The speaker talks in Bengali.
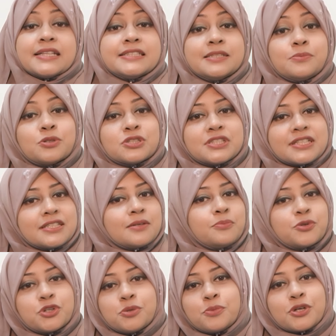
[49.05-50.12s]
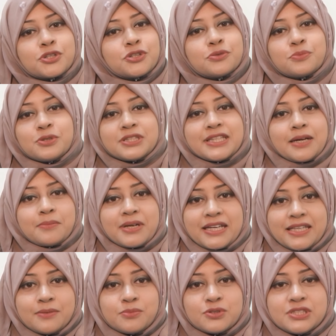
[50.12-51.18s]
জীবনযাত্রার পরিবর্তন বলতে আমরা
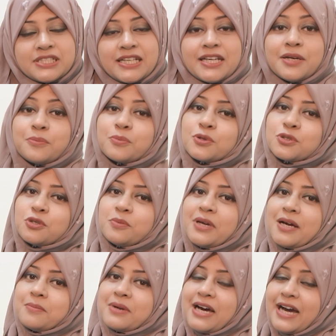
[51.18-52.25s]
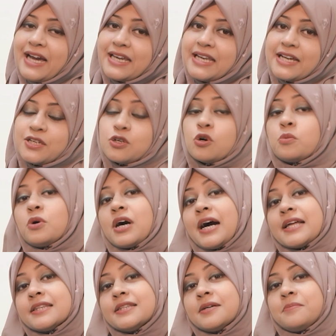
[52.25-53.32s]
কি বুঝি প্রথমে আমরা হাইলাইট করব
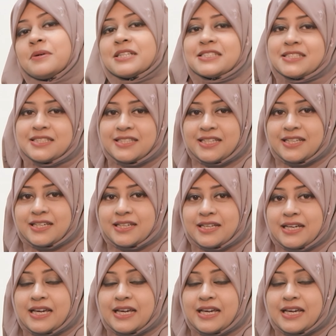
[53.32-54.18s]
খাদ্যাভ্যাসের দিকে